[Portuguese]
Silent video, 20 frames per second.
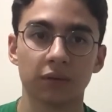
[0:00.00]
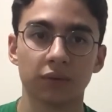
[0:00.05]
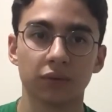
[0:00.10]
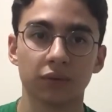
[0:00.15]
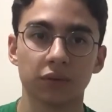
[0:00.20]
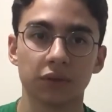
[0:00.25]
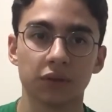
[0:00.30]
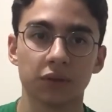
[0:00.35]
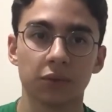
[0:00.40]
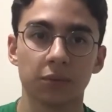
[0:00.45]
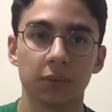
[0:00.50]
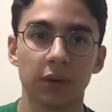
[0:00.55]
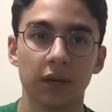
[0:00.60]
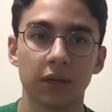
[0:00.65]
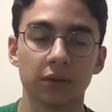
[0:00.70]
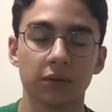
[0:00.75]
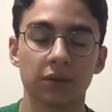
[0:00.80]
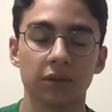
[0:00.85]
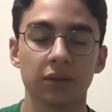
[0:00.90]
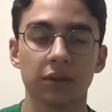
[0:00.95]
no
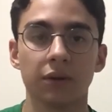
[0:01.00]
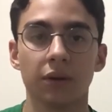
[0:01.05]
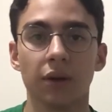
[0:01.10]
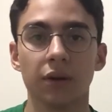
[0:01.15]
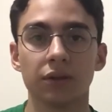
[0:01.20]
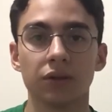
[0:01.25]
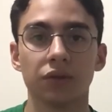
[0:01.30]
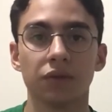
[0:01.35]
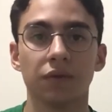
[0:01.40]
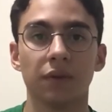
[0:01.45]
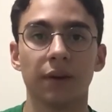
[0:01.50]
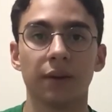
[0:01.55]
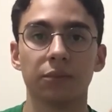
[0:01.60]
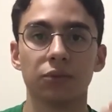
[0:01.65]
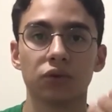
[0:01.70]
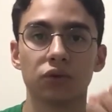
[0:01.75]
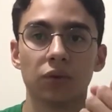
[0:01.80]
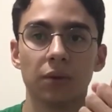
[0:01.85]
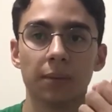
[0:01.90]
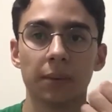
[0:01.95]
instrumento se nós
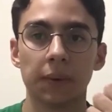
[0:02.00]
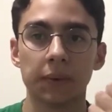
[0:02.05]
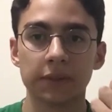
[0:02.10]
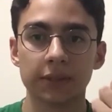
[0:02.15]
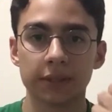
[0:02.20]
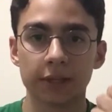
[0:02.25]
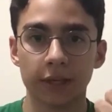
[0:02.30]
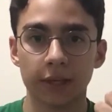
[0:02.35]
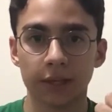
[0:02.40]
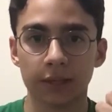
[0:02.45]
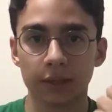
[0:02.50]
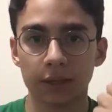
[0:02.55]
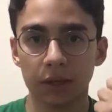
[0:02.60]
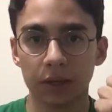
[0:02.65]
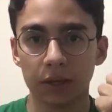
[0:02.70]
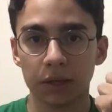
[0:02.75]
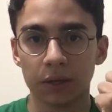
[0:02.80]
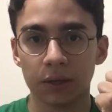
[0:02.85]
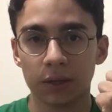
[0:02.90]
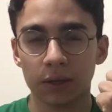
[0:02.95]
tivermos uma mão
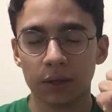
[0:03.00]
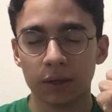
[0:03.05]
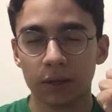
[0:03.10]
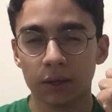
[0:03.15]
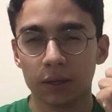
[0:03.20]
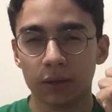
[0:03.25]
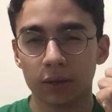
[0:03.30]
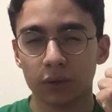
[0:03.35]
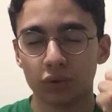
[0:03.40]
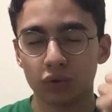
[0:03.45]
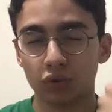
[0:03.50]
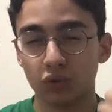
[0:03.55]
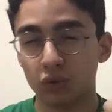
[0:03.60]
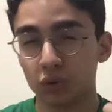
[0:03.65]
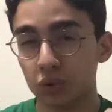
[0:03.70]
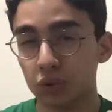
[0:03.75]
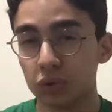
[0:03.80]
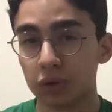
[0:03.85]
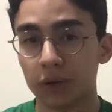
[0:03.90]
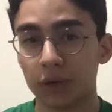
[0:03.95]
esquerda
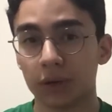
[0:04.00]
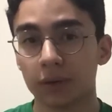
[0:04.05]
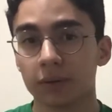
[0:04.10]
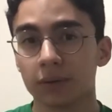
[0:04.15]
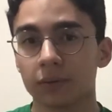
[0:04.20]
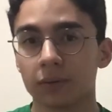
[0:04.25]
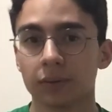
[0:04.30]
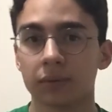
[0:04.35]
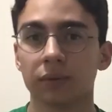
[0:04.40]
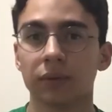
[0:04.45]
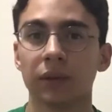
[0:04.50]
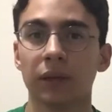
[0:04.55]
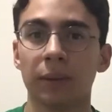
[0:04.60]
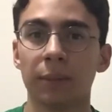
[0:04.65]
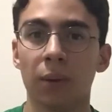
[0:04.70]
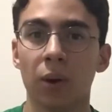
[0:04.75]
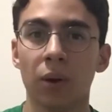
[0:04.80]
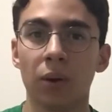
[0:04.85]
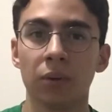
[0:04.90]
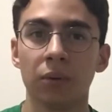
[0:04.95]
dura, tá
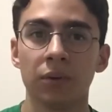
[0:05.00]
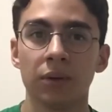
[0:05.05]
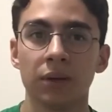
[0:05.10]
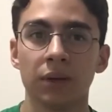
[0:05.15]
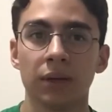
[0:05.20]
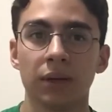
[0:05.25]
bom?